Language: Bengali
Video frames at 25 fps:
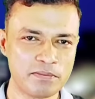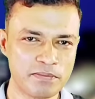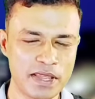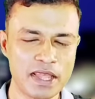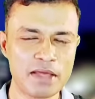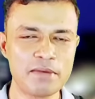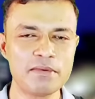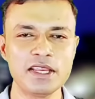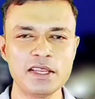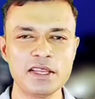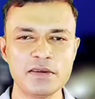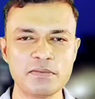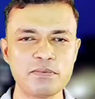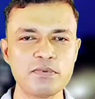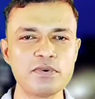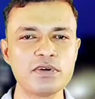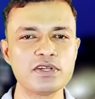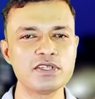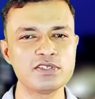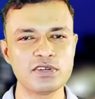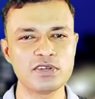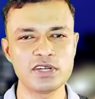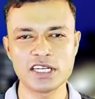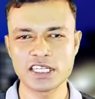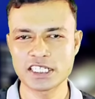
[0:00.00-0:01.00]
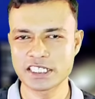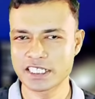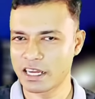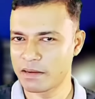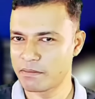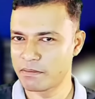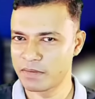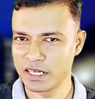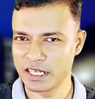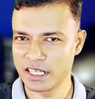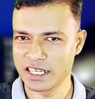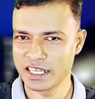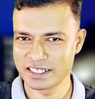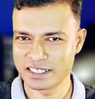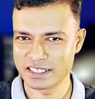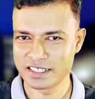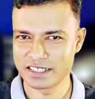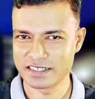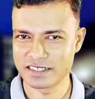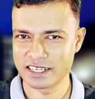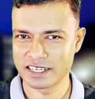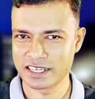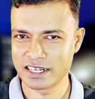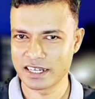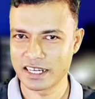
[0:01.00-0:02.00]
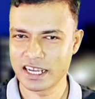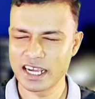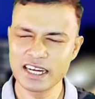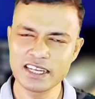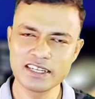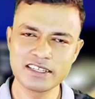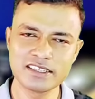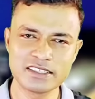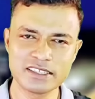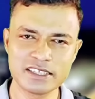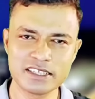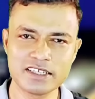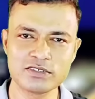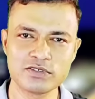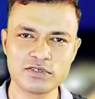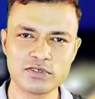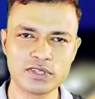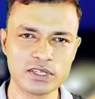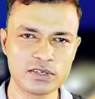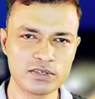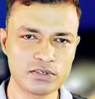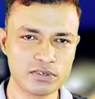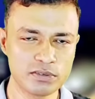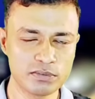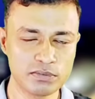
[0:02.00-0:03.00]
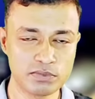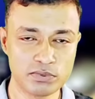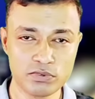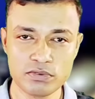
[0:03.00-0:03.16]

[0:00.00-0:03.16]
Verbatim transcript: ফ্যামিলির পরিচয়টা সামনে নিয়ে আসতে চান গালির চেয়ে যদি কোনো